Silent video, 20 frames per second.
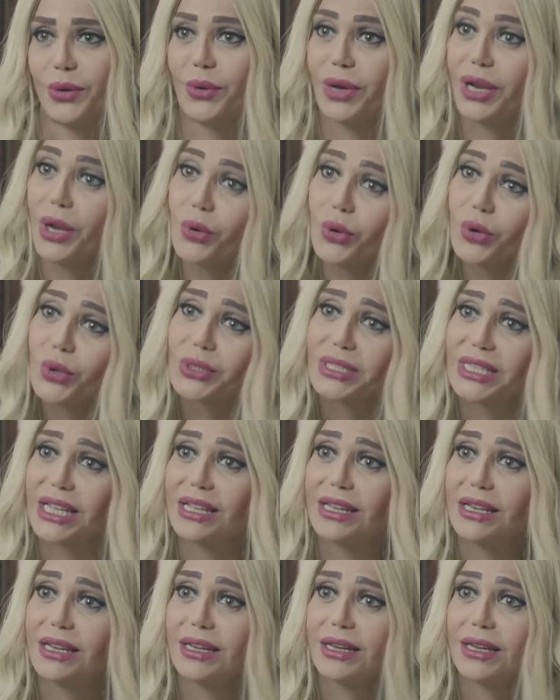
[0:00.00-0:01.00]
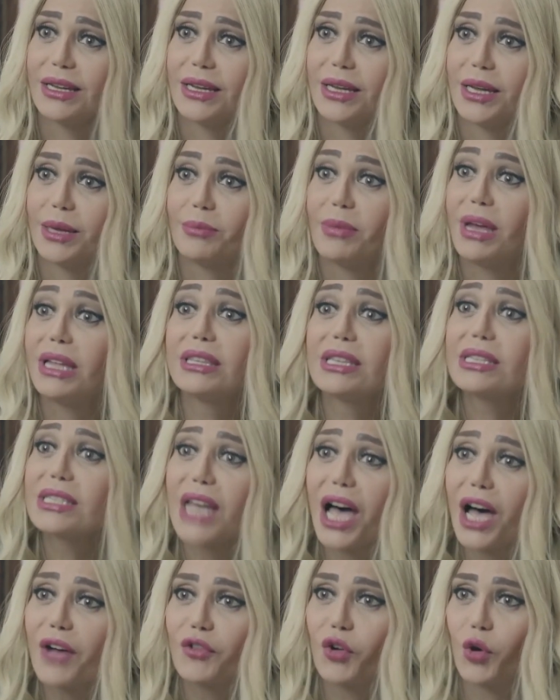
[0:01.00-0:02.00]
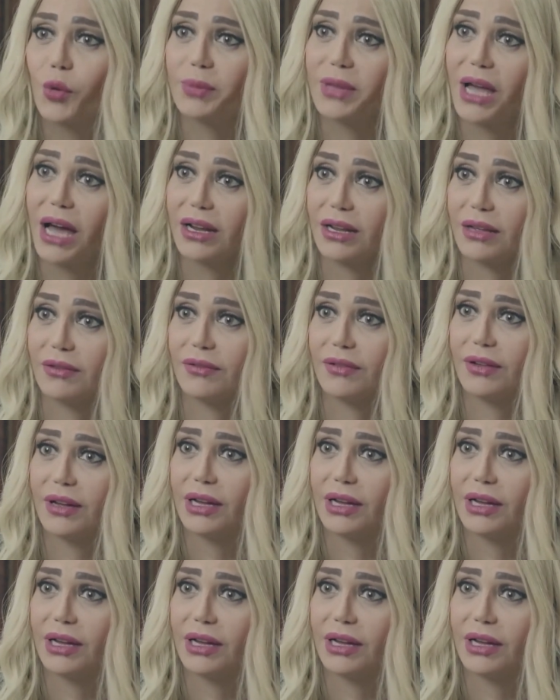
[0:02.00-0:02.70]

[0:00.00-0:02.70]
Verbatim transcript: ولو قصي ما انت صحفي وبتعرف